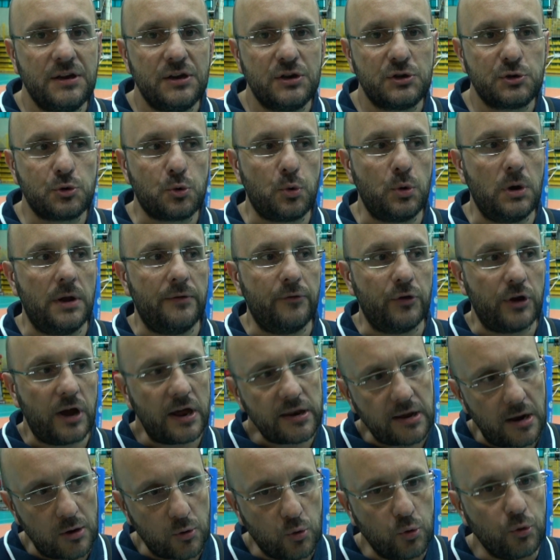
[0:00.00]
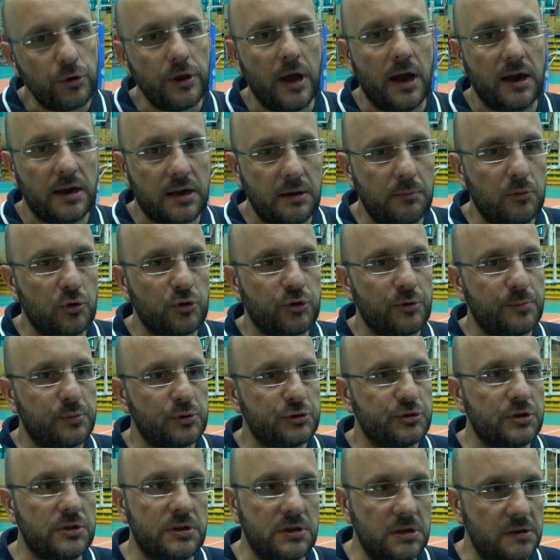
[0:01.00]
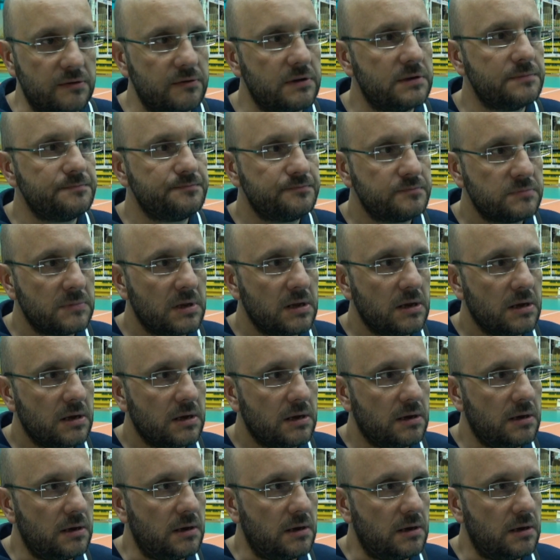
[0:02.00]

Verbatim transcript: su cui lavorare, alcune anche molto positive.